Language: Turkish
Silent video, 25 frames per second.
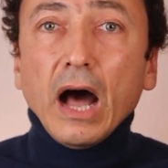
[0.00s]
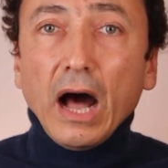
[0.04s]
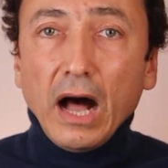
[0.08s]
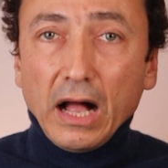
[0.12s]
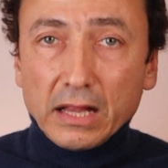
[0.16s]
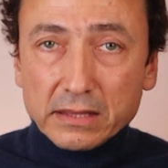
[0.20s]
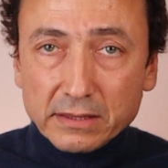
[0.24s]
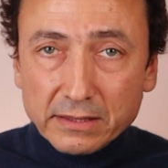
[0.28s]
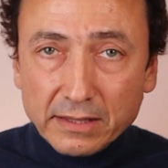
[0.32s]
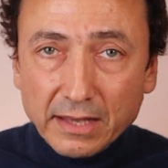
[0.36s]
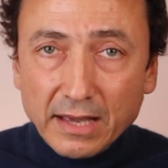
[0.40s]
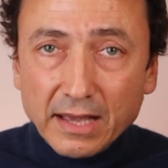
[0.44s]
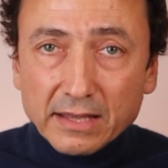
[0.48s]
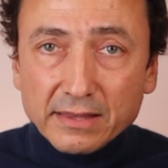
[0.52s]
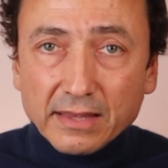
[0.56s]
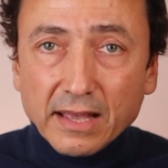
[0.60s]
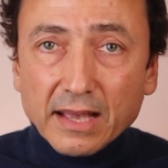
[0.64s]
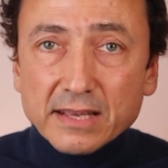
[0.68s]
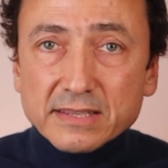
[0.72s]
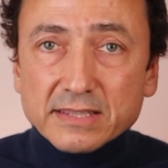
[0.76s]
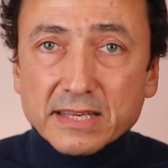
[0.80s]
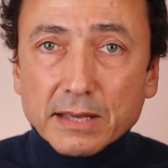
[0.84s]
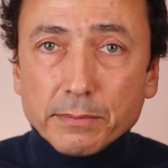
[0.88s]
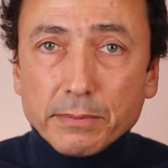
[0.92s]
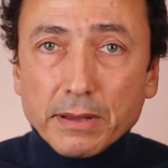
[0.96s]
Altta
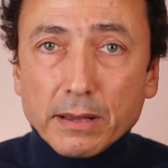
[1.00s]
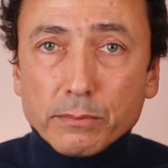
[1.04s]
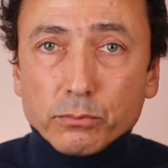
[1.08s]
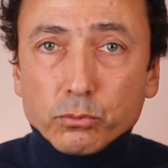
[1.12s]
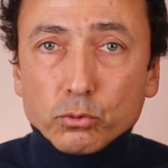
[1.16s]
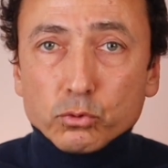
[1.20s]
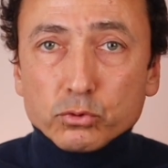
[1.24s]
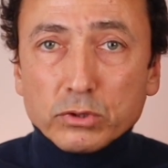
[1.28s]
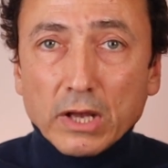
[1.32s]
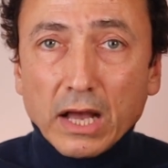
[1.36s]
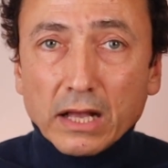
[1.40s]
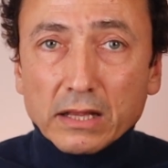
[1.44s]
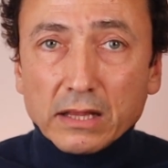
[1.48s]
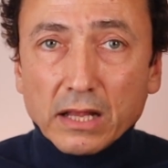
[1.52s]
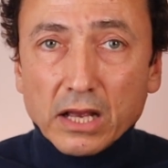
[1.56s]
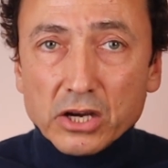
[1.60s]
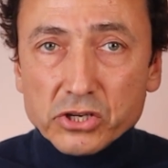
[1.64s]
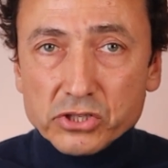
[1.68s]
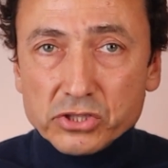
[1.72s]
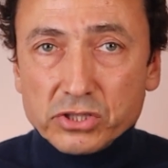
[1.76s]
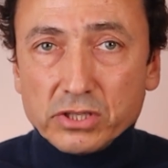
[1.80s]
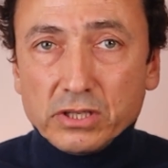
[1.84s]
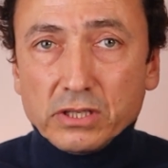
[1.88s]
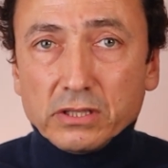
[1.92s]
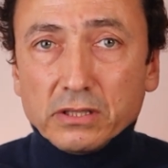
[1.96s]
yatan sebep
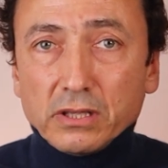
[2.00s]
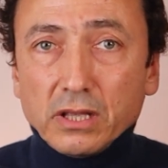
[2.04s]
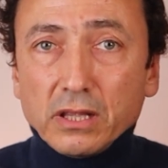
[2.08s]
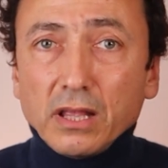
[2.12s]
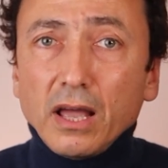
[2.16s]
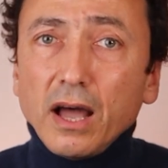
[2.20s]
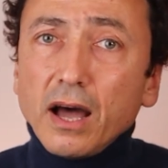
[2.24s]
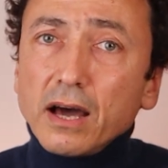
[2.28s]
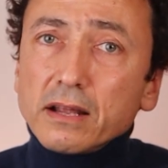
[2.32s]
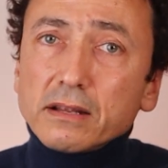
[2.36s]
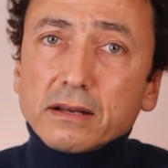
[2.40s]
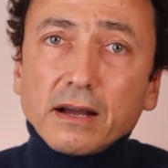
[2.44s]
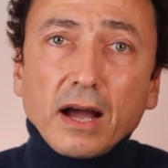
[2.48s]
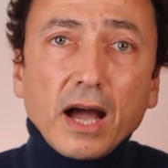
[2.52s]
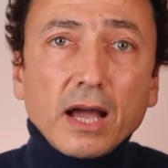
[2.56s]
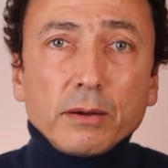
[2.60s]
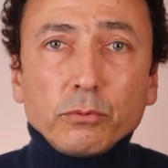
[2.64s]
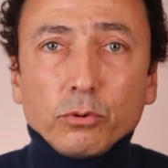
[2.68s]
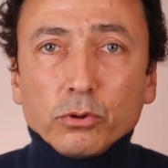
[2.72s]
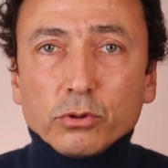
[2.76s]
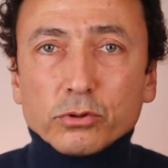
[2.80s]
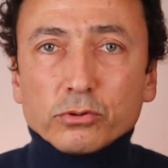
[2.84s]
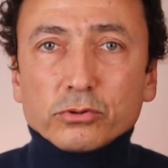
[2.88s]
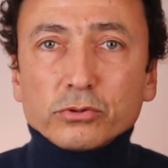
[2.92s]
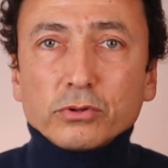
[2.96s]
uzaklaştığında da ağrı
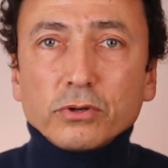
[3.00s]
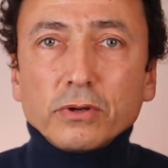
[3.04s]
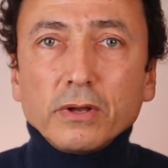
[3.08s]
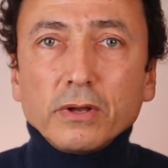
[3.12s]
kaybolur.